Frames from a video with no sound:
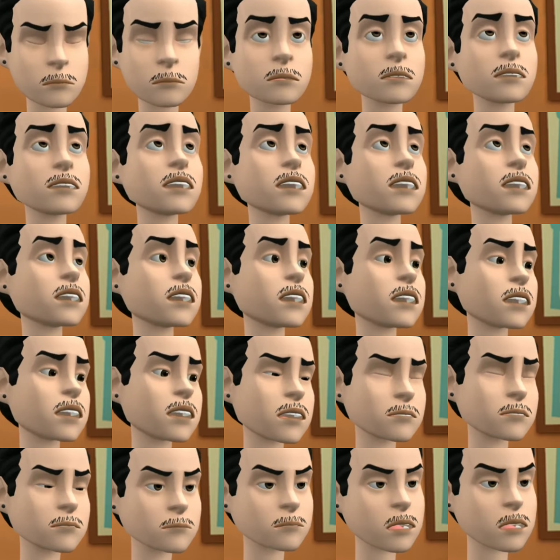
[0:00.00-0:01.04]

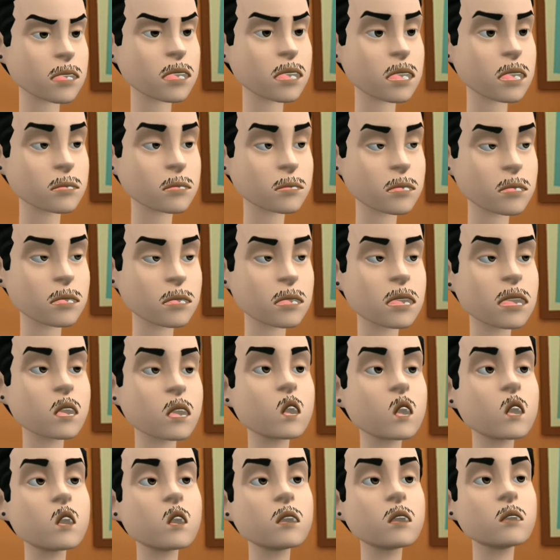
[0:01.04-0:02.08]
eh
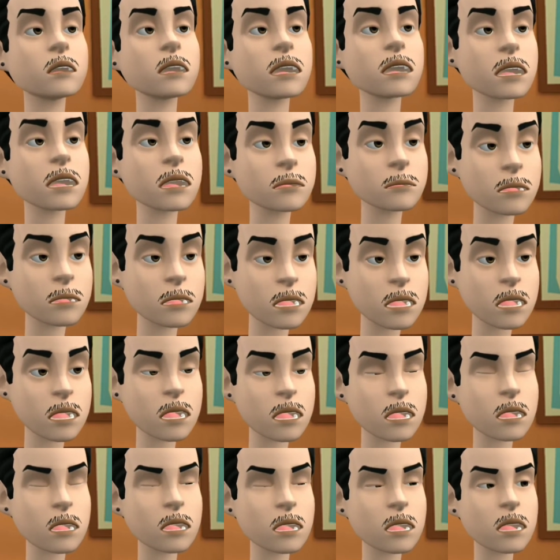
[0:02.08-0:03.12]
ya udah ya sana
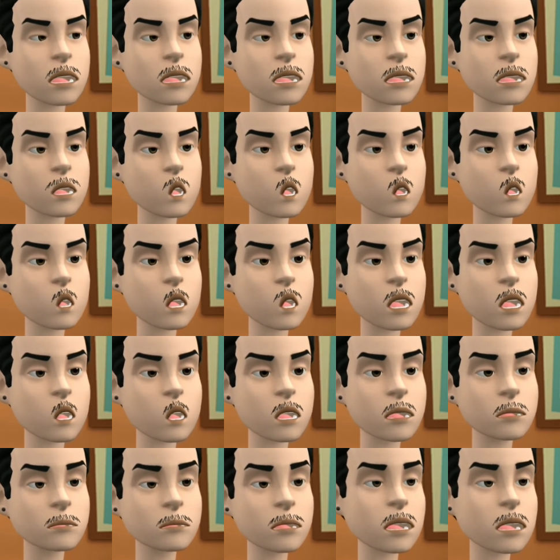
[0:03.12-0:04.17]
sana sana jangan
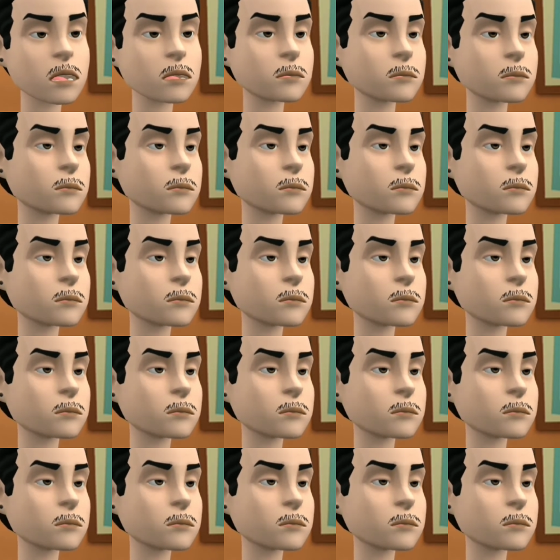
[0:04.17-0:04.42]
lama-lama aja